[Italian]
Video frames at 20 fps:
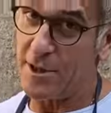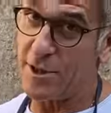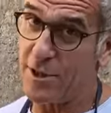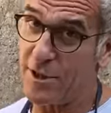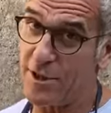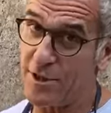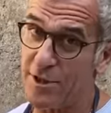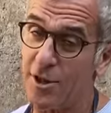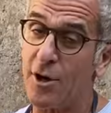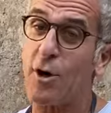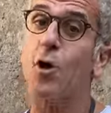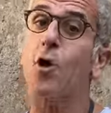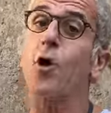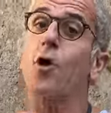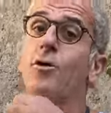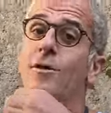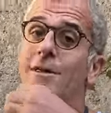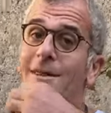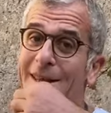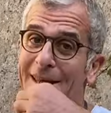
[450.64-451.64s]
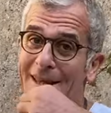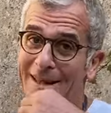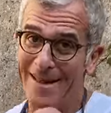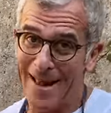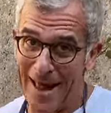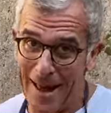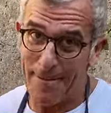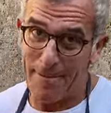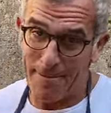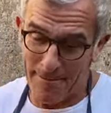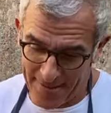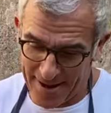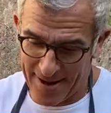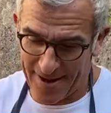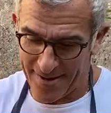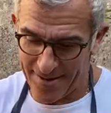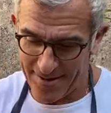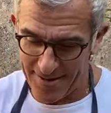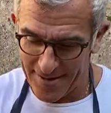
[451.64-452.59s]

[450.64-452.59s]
ceci cotti da me.